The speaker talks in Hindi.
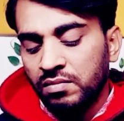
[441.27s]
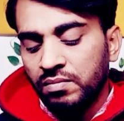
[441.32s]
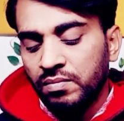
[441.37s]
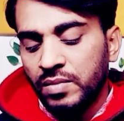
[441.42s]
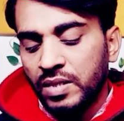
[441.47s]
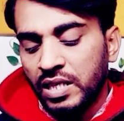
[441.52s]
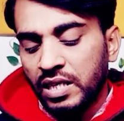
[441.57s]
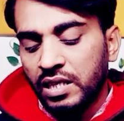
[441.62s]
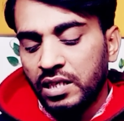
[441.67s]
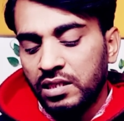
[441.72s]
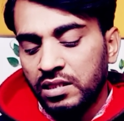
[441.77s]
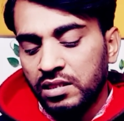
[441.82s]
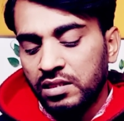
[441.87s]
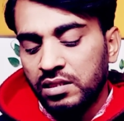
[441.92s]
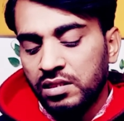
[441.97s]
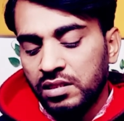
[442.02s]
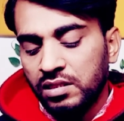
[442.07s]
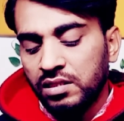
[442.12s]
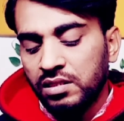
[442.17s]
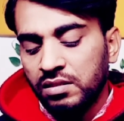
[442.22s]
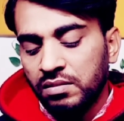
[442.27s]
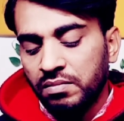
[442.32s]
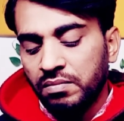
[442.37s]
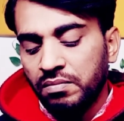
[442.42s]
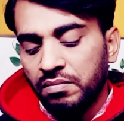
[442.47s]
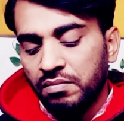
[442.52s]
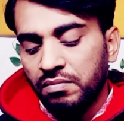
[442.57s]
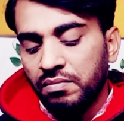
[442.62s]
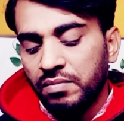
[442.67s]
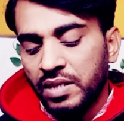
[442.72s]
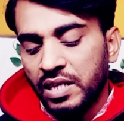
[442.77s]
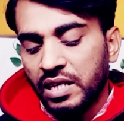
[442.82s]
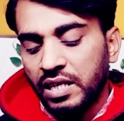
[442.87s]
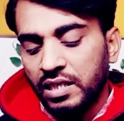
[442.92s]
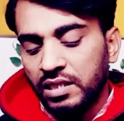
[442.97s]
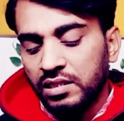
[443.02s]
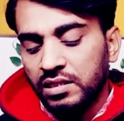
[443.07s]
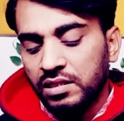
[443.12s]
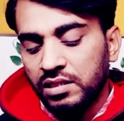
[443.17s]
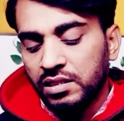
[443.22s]
बैक आ जाता है बैक आ
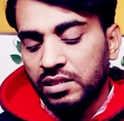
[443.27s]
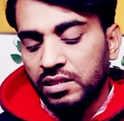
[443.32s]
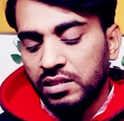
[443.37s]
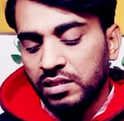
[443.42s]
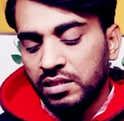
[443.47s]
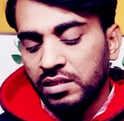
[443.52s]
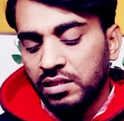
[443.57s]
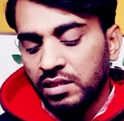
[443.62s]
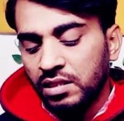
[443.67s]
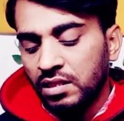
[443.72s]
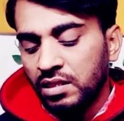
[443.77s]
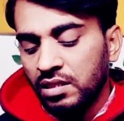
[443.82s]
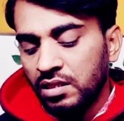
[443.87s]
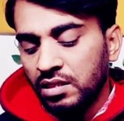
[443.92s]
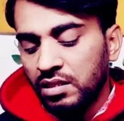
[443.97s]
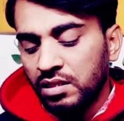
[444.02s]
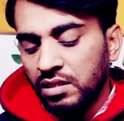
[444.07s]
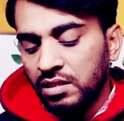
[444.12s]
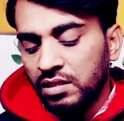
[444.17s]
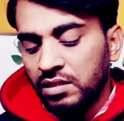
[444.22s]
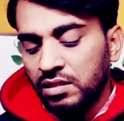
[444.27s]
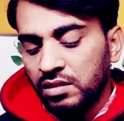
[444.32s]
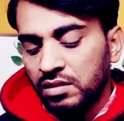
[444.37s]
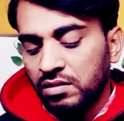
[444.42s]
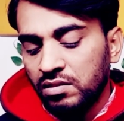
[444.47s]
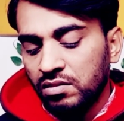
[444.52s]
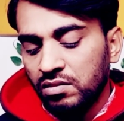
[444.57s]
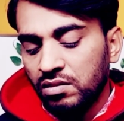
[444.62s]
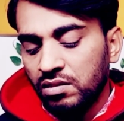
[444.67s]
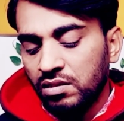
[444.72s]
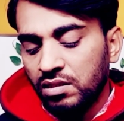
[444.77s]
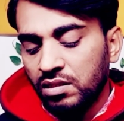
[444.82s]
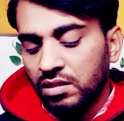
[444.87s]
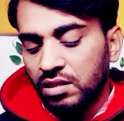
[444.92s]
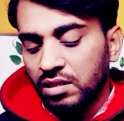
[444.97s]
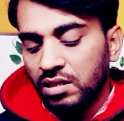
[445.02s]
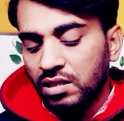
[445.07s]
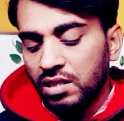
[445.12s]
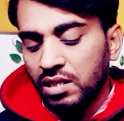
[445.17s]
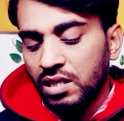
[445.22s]
जाता है तो
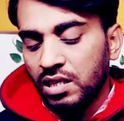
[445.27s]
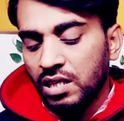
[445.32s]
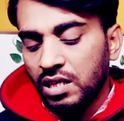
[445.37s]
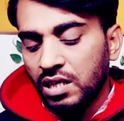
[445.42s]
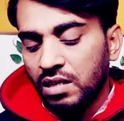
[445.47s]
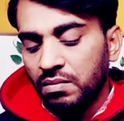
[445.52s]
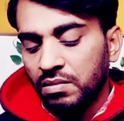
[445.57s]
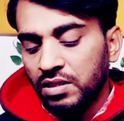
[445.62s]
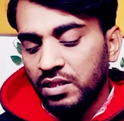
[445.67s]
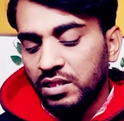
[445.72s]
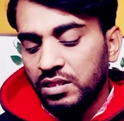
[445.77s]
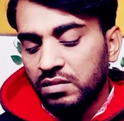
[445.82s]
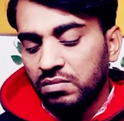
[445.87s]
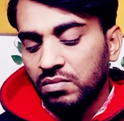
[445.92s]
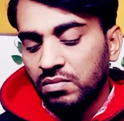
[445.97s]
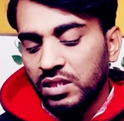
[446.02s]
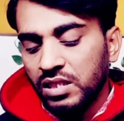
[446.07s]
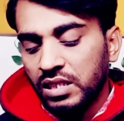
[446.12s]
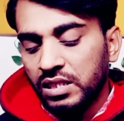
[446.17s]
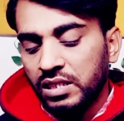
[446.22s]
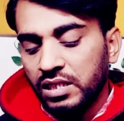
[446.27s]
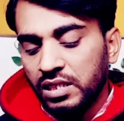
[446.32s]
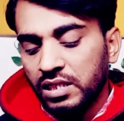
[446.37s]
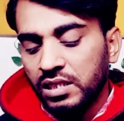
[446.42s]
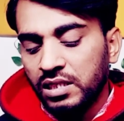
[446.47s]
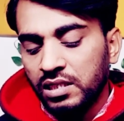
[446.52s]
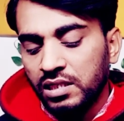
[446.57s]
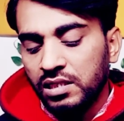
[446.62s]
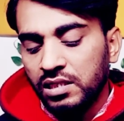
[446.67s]
अभी इसमें जाता है